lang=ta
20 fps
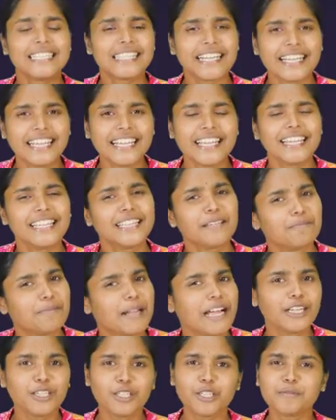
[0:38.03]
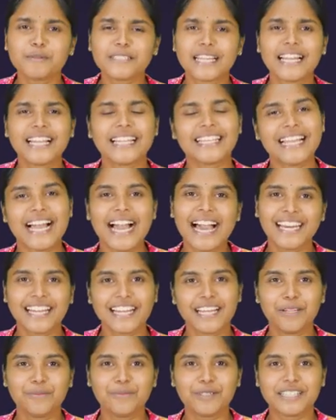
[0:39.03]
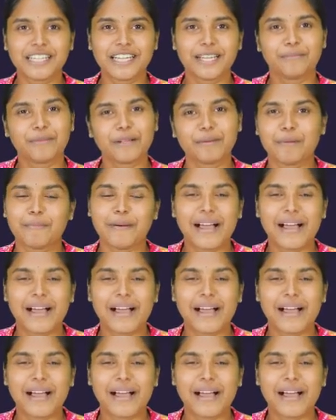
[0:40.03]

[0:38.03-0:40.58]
சரி பிளட் குரூப்ஸை யார் கண்டுபிடிச்சான்னு இப்போ நம்ம